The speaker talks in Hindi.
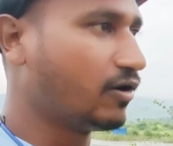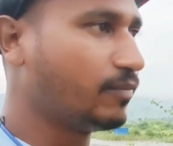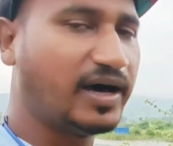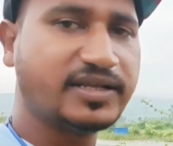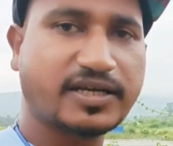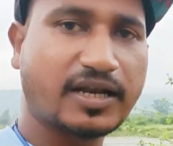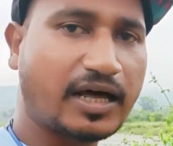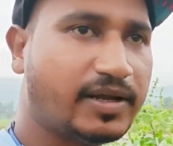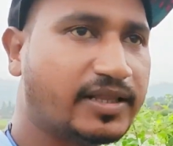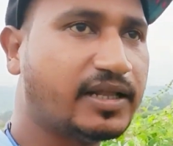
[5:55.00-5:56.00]
और बारिश का
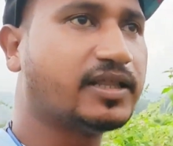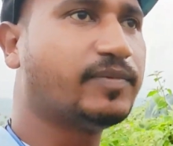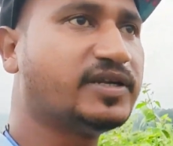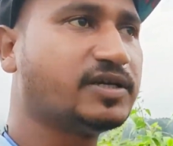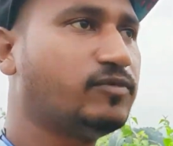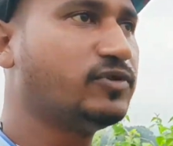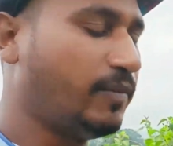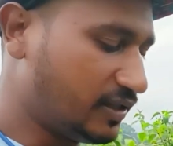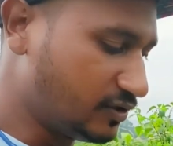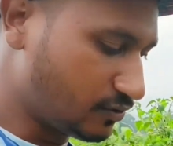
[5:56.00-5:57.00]
नाम लेते लेते फिर से
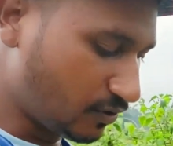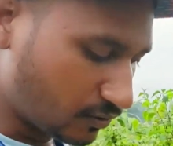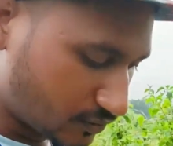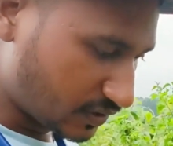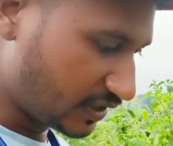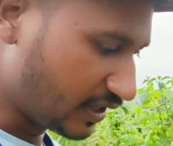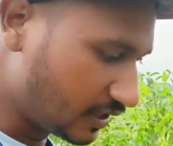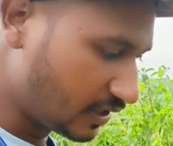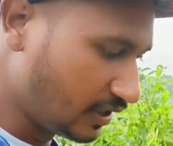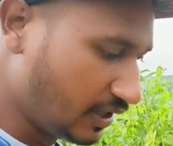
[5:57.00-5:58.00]
बूंदाबांदी शुरू हो चुकी है